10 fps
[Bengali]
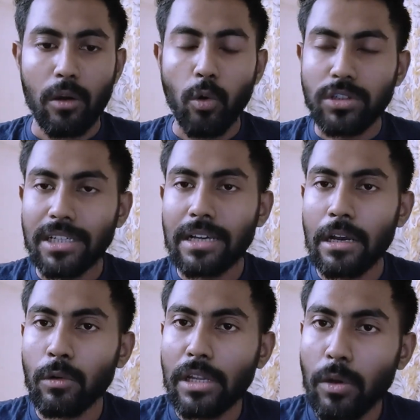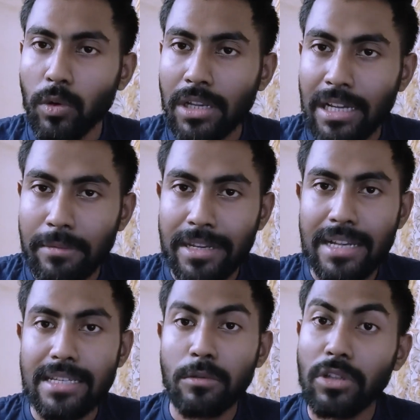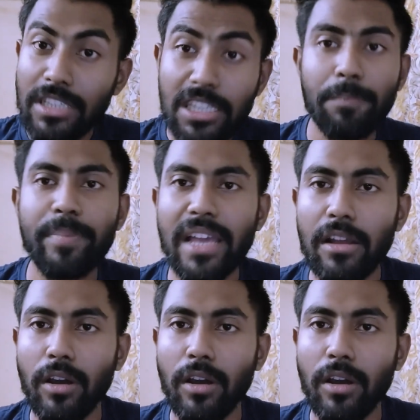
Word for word: কৌশিক গাঙ্গুলি কনিনিকা ব্যানার্জি এবং দিতিপ্রিয়া